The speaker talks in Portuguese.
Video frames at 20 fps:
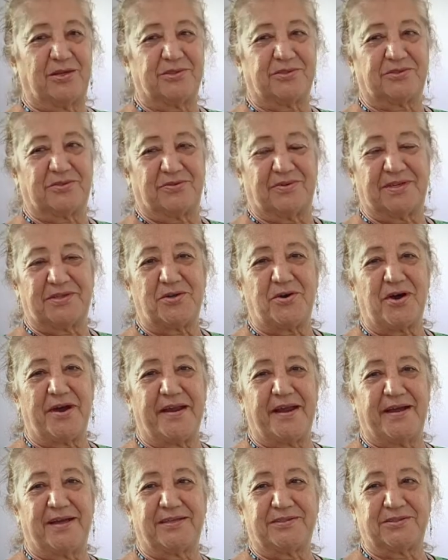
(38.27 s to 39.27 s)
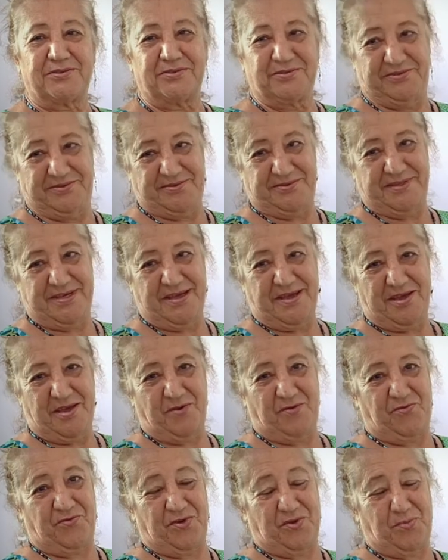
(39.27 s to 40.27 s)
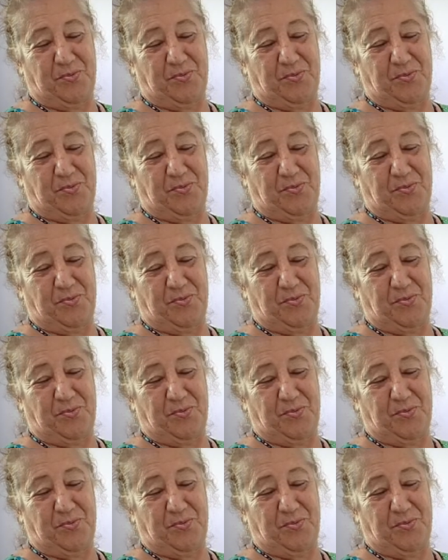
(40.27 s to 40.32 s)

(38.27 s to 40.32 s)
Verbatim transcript: estou adorando. Eu fico